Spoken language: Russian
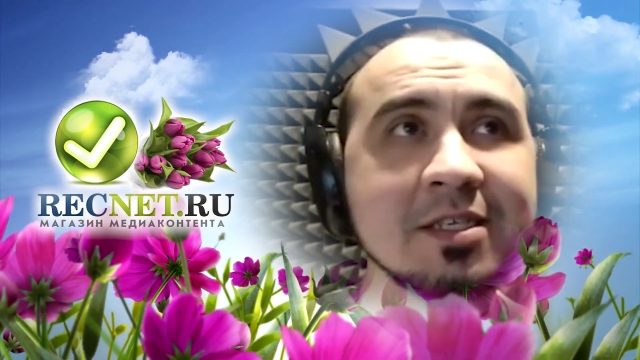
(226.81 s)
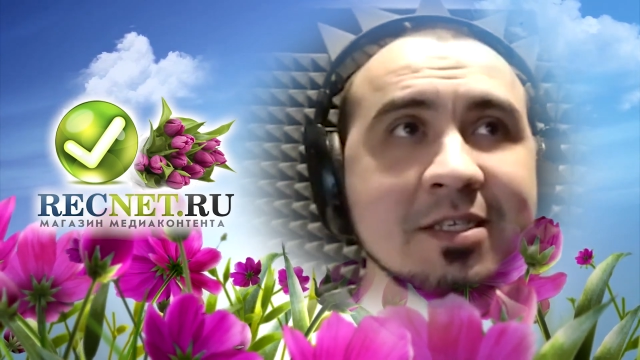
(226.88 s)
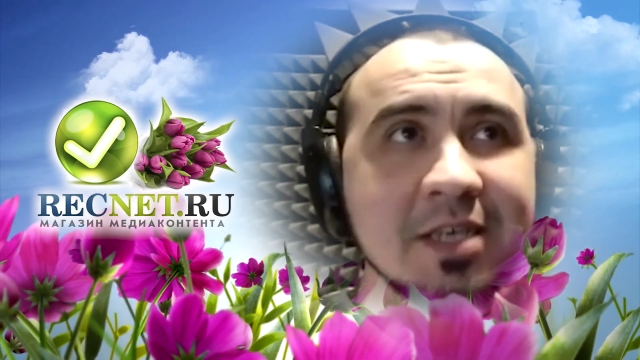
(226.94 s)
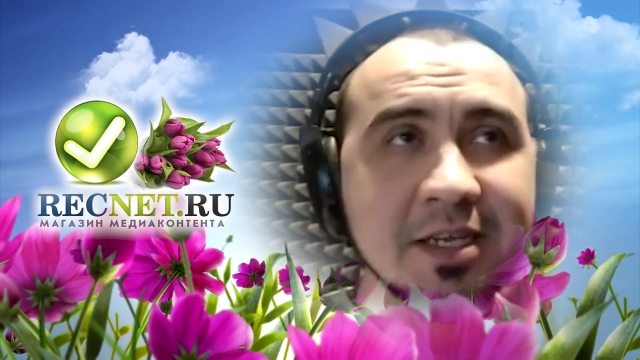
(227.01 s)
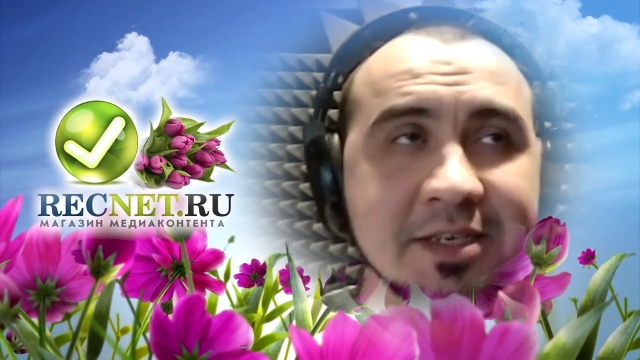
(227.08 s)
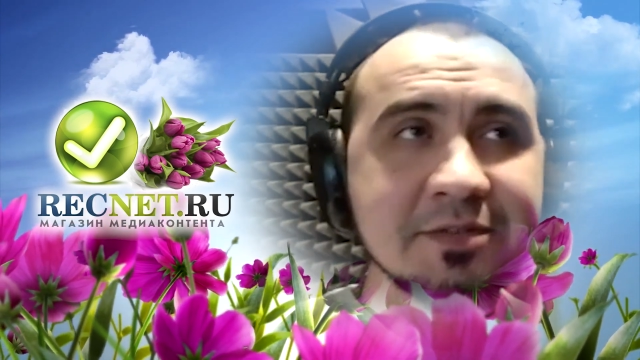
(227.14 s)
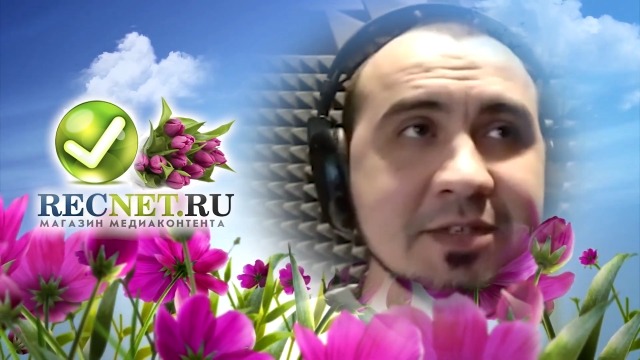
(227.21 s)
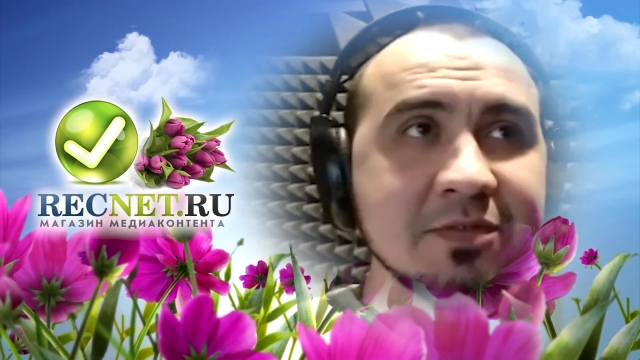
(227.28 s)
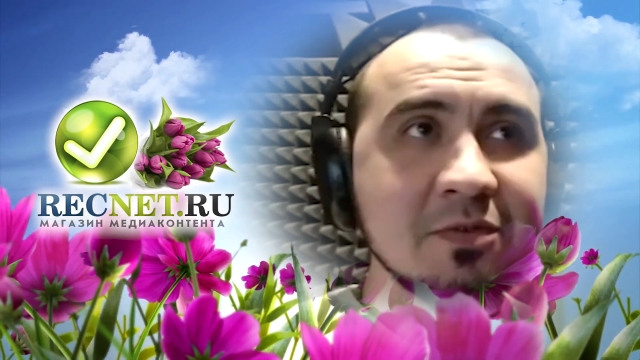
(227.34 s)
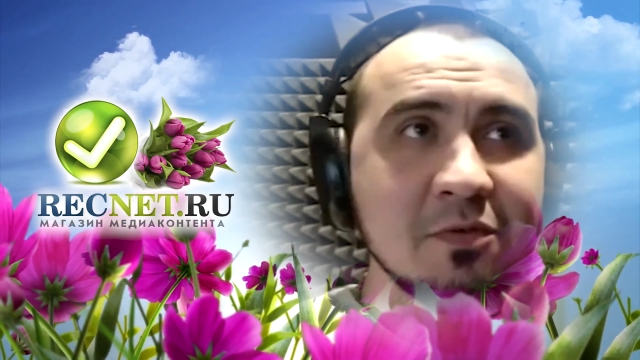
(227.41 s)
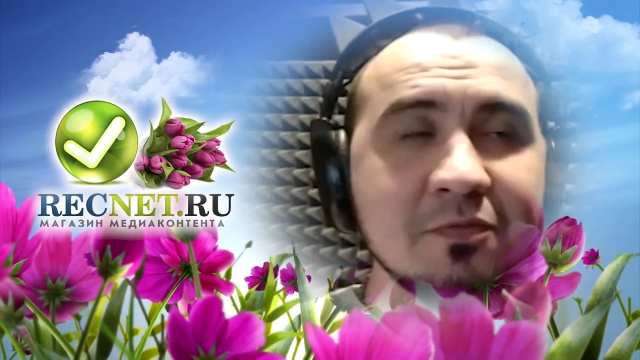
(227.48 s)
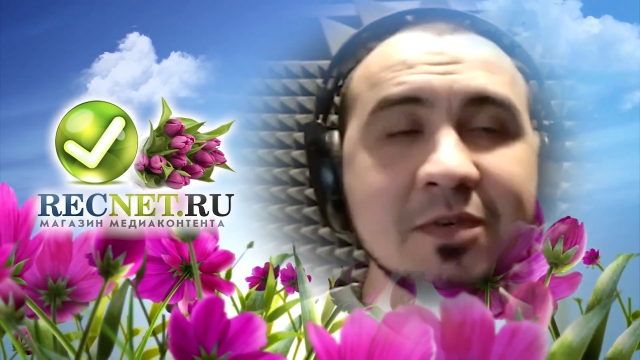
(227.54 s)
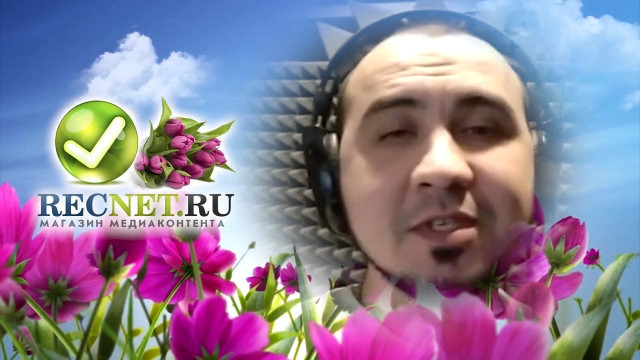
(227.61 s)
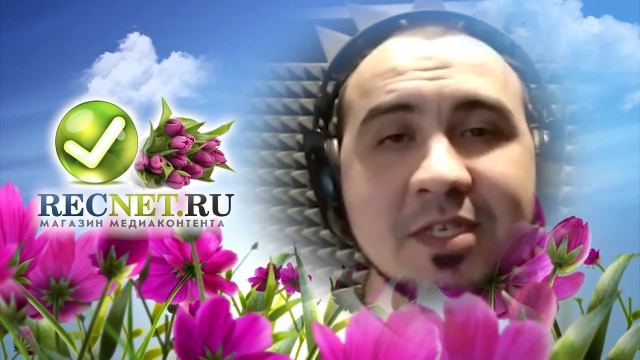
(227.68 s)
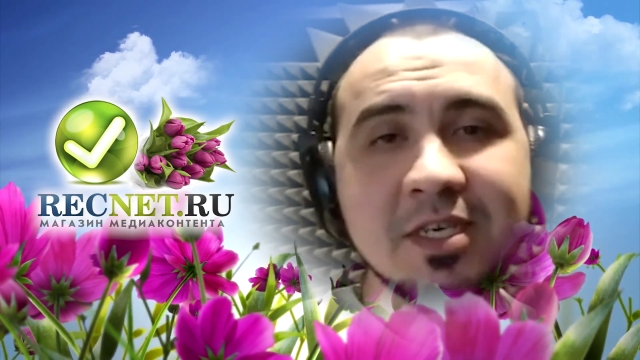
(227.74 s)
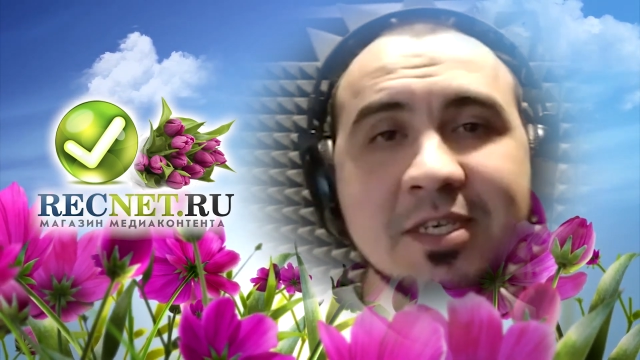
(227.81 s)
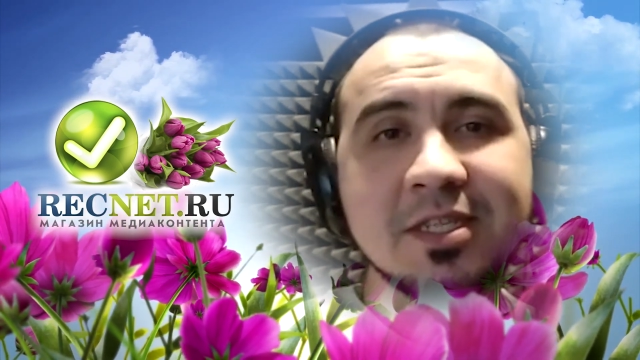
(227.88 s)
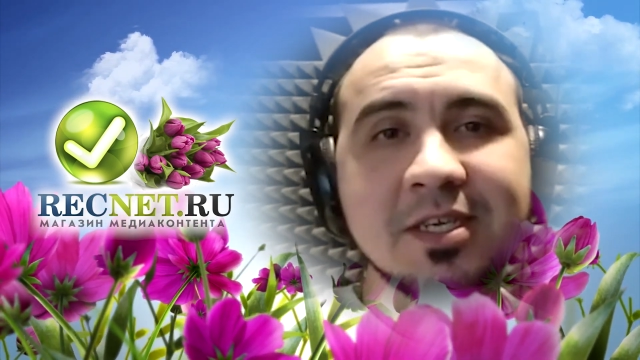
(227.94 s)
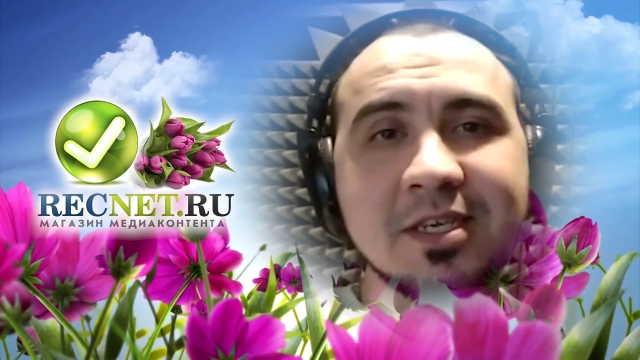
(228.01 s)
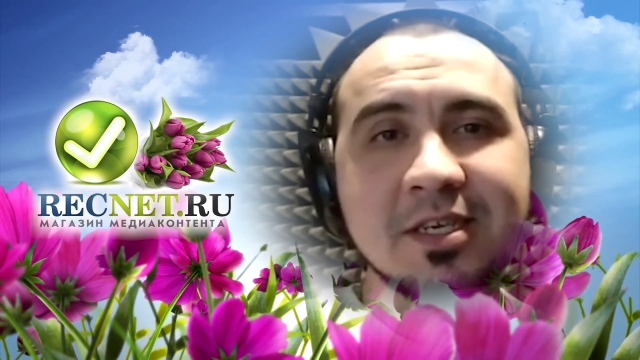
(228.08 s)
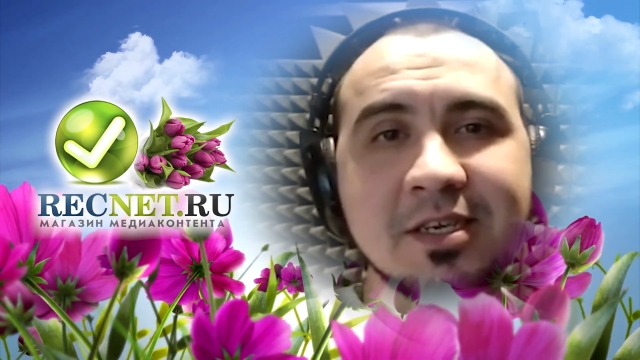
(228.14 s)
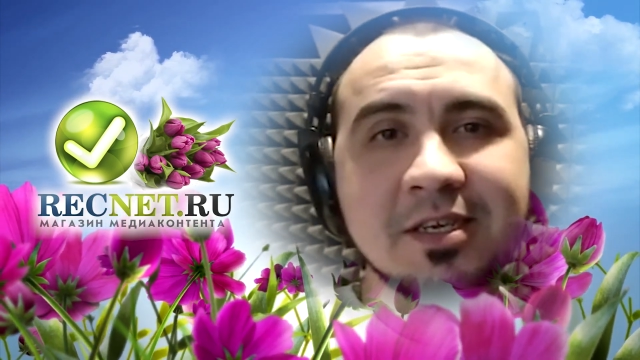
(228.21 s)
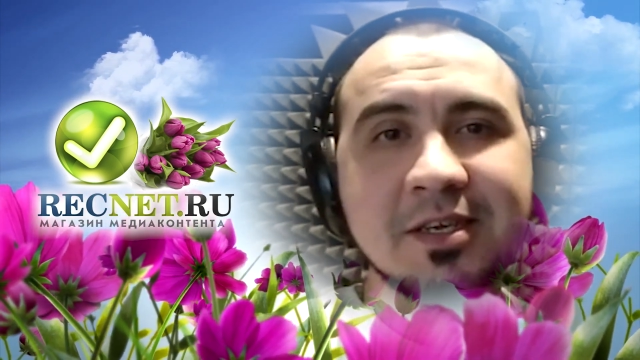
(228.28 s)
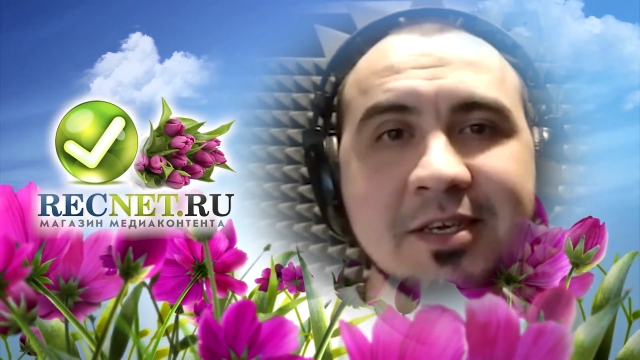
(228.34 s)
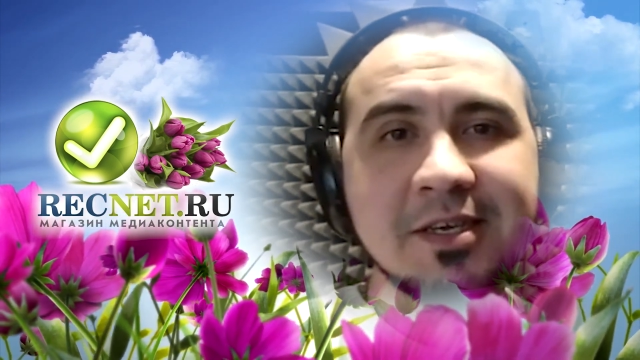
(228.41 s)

скорее всего, вы дикторы